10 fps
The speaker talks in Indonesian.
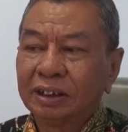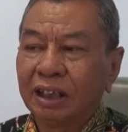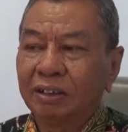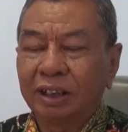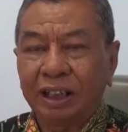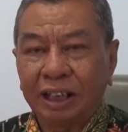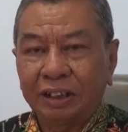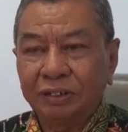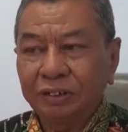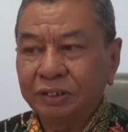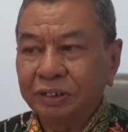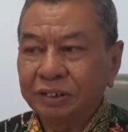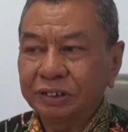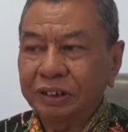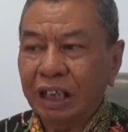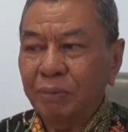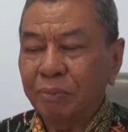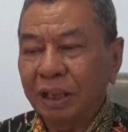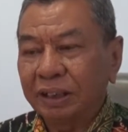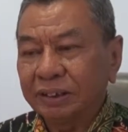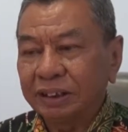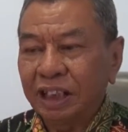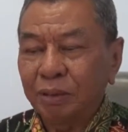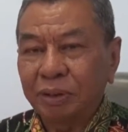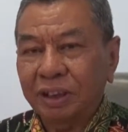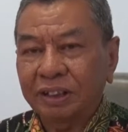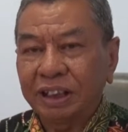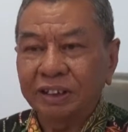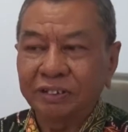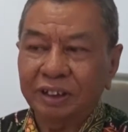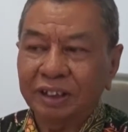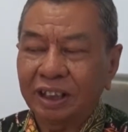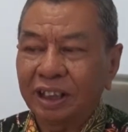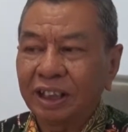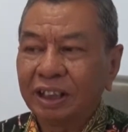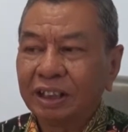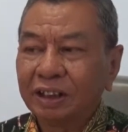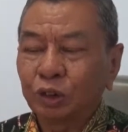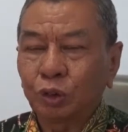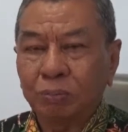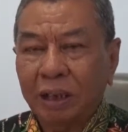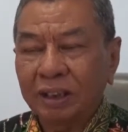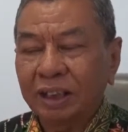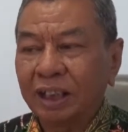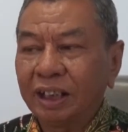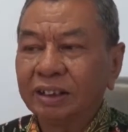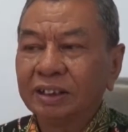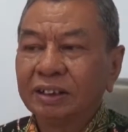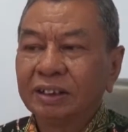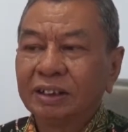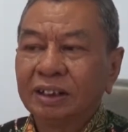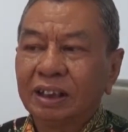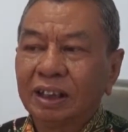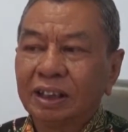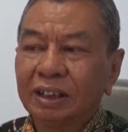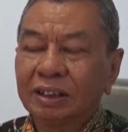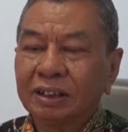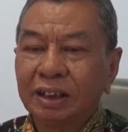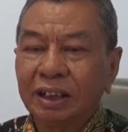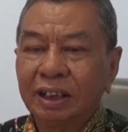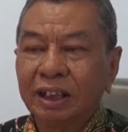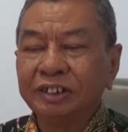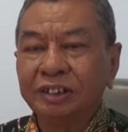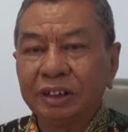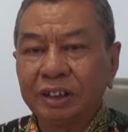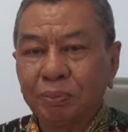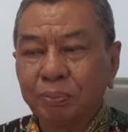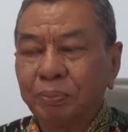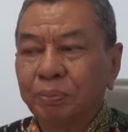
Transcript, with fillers: Nah, oleh karena itu selama tidak bekerja itu kita topang dengan uh, insentif